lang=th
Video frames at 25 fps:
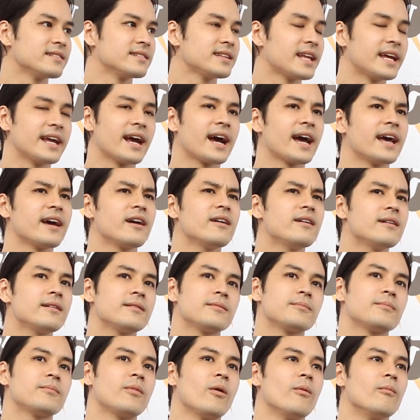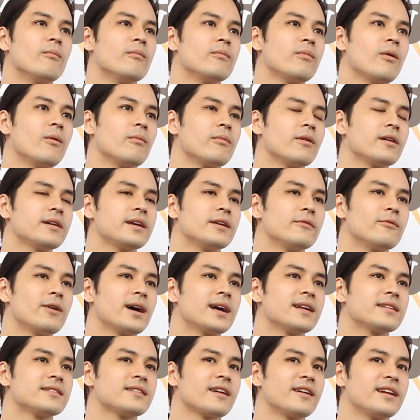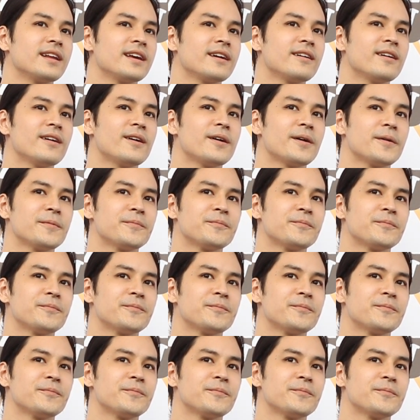แต่ยังไงก็ผมก็คิดว่าตอนนี้ก็